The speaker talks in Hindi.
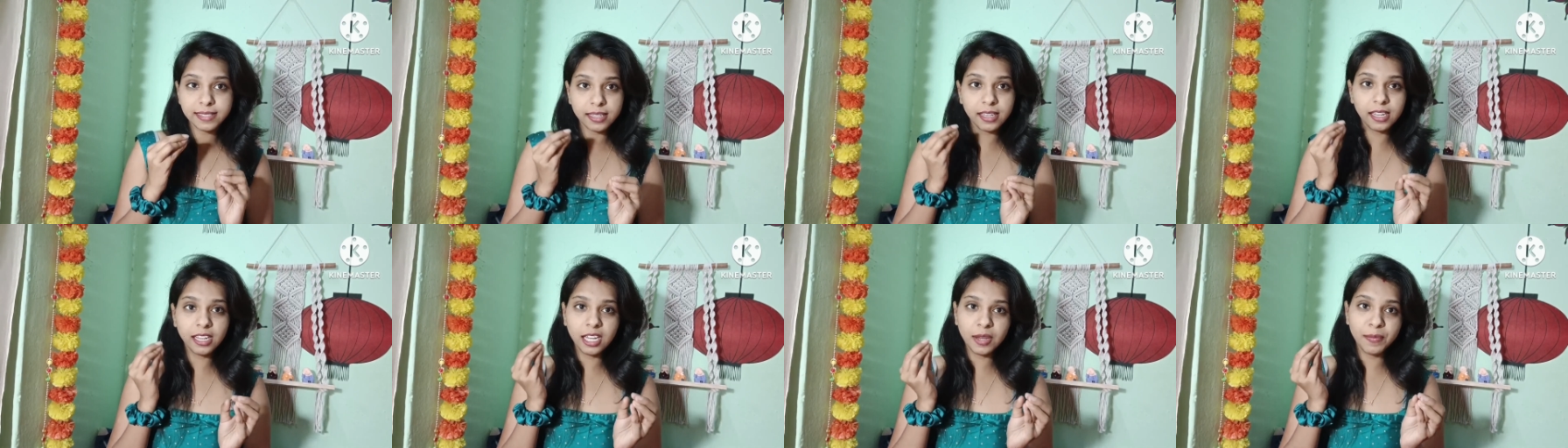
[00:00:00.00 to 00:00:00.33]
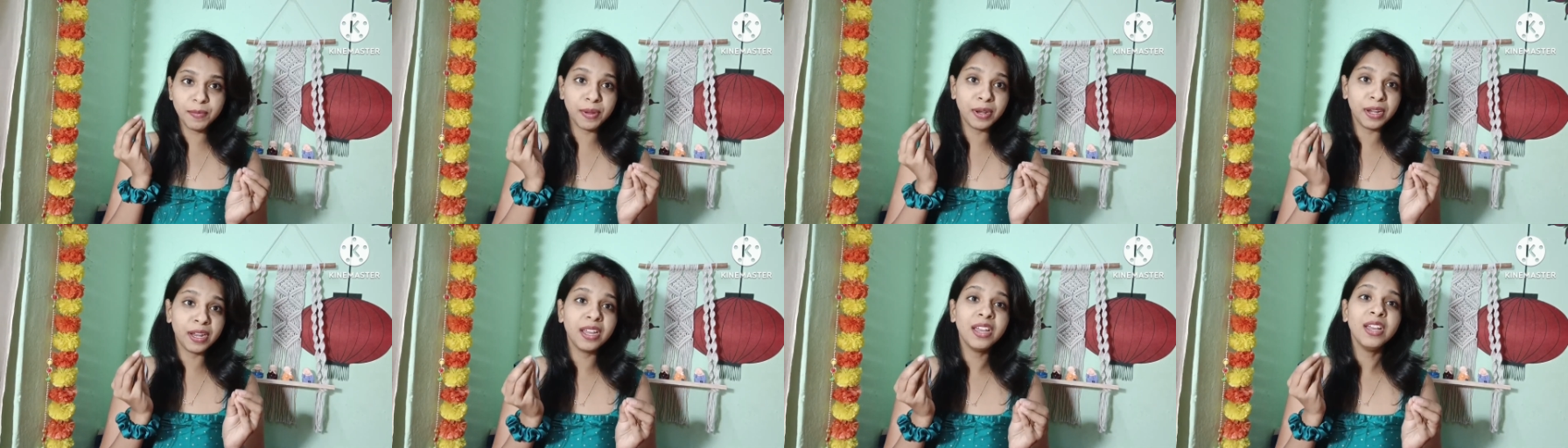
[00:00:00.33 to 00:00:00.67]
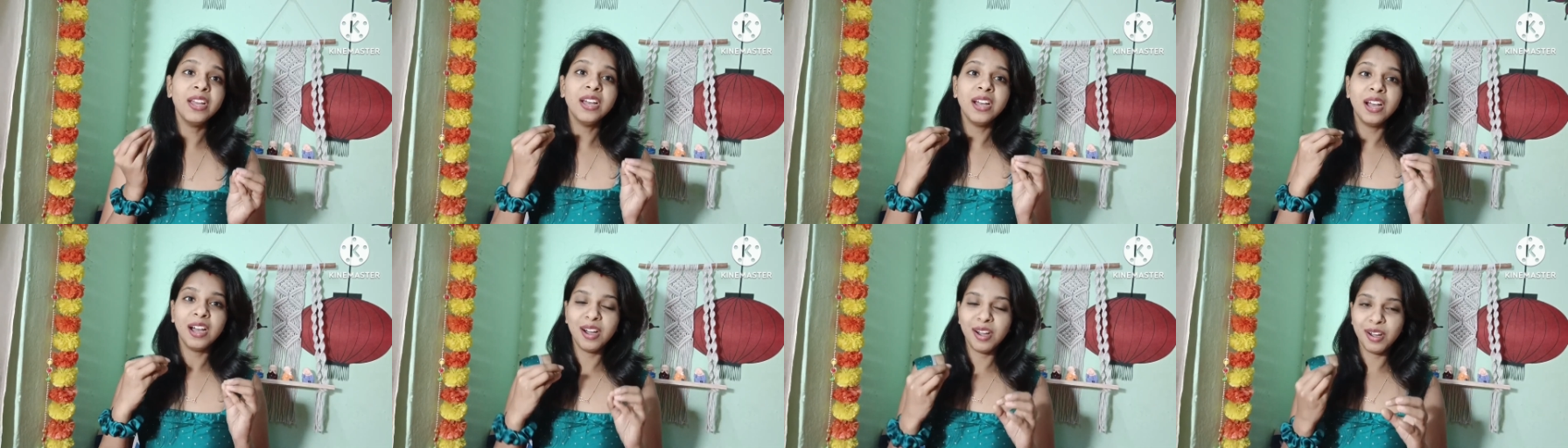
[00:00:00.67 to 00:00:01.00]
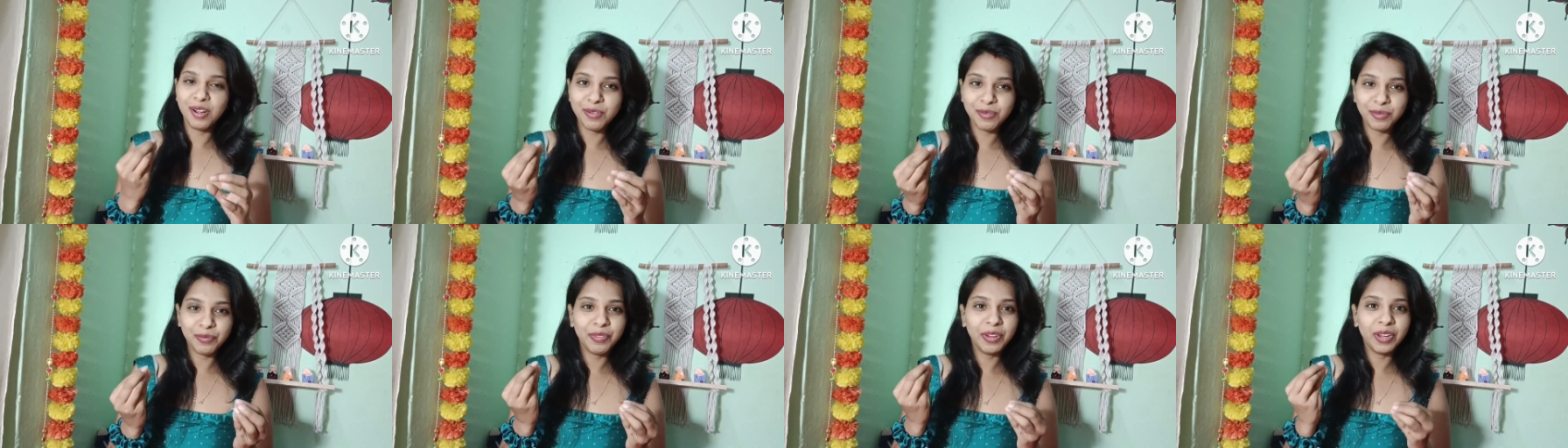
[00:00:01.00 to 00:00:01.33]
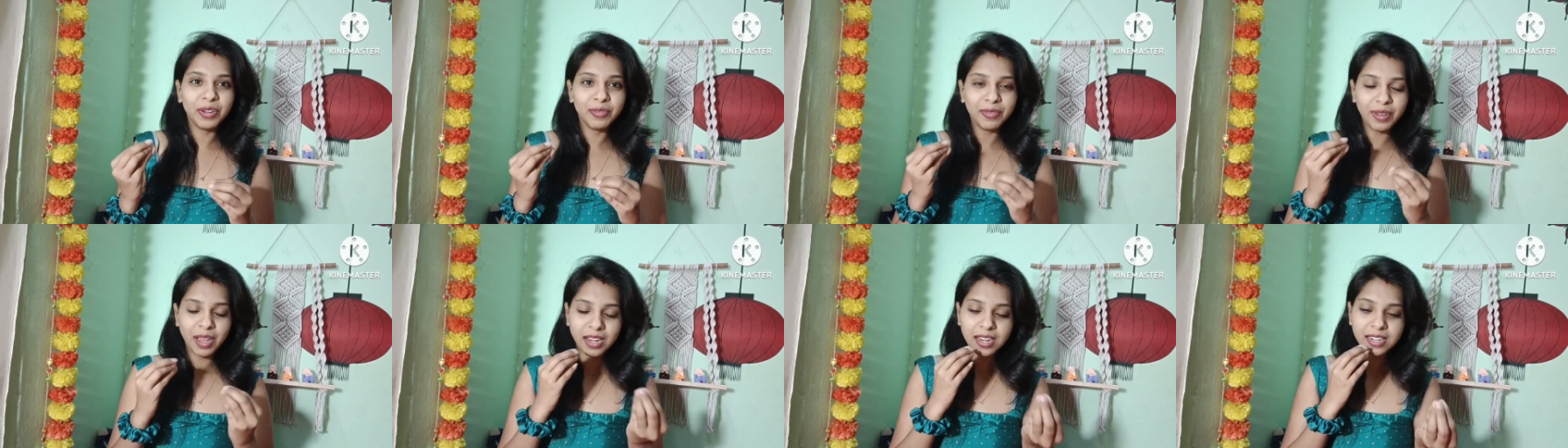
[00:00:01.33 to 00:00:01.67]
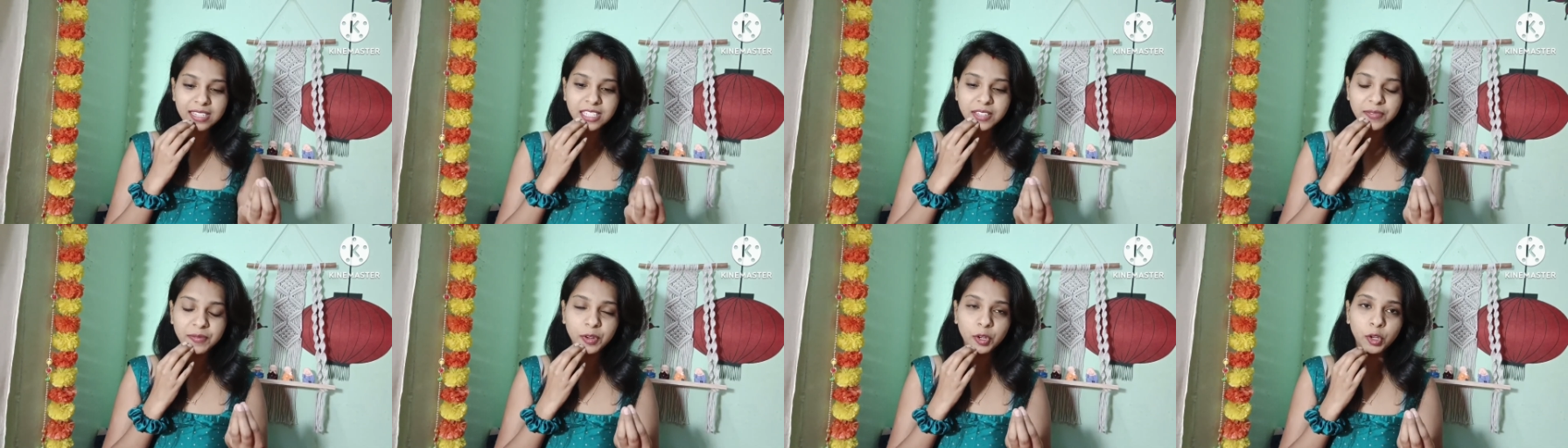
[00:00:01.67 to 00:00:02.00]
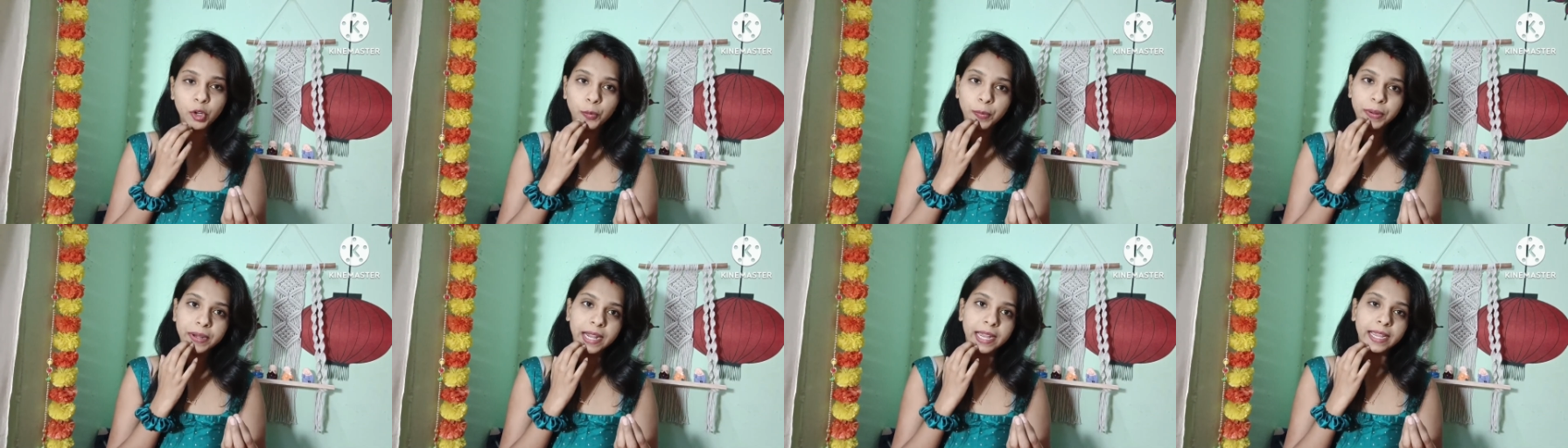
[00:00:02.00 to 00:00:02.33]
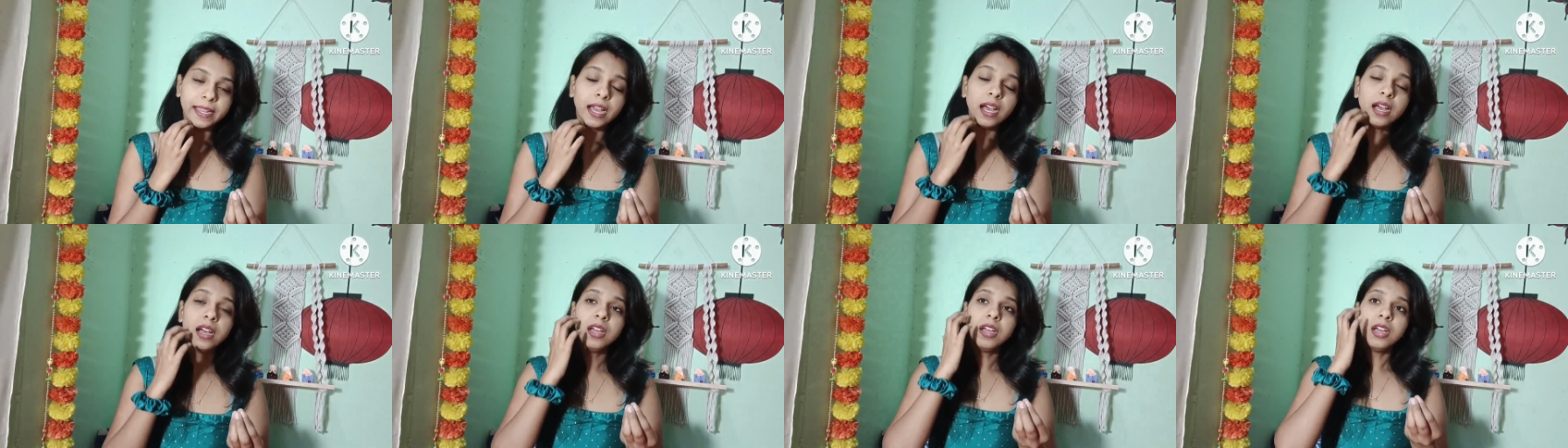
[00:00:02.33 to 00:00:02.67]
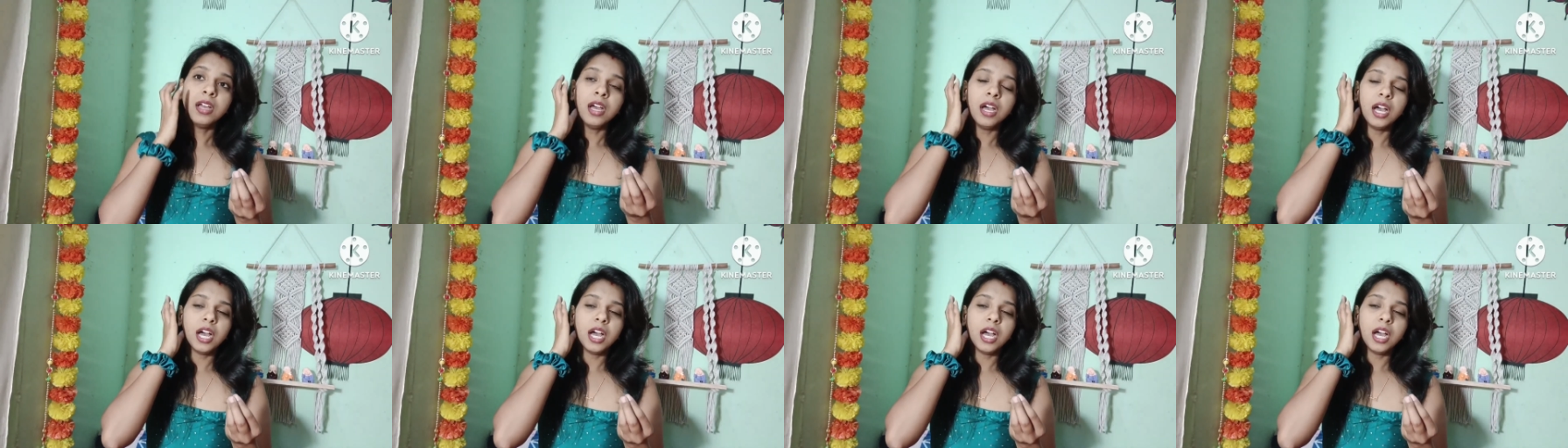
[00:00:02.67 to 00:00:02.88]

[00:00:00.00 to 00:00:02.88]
इसीलिए मैंने अलग से वीडियो बनाया